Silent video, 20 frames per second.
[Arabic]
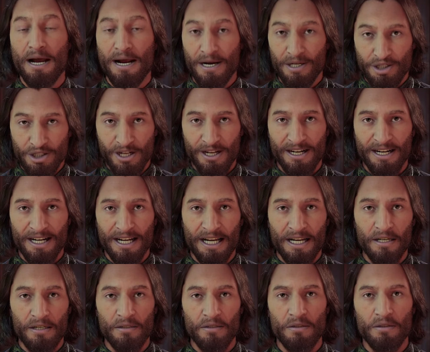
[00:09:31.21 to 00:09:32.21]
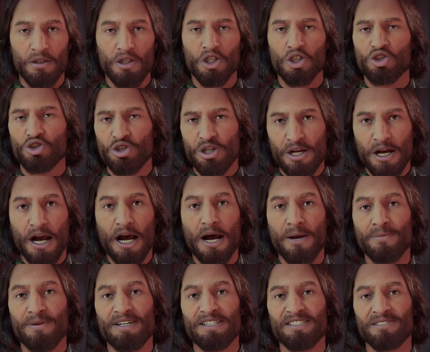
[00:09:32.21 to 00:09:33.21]
علشان كده
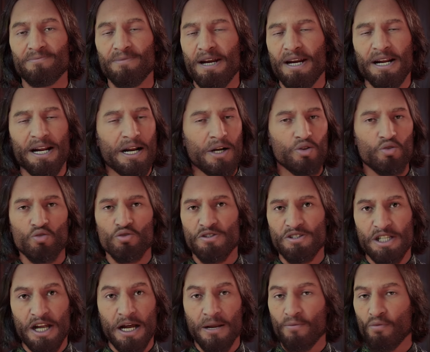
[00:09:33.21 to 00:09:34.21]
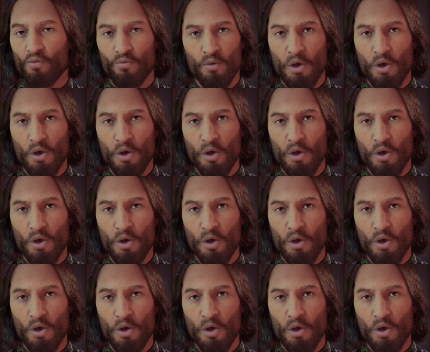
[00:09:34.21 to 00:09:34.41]
شرحها بالنسبة لي هيكون صعب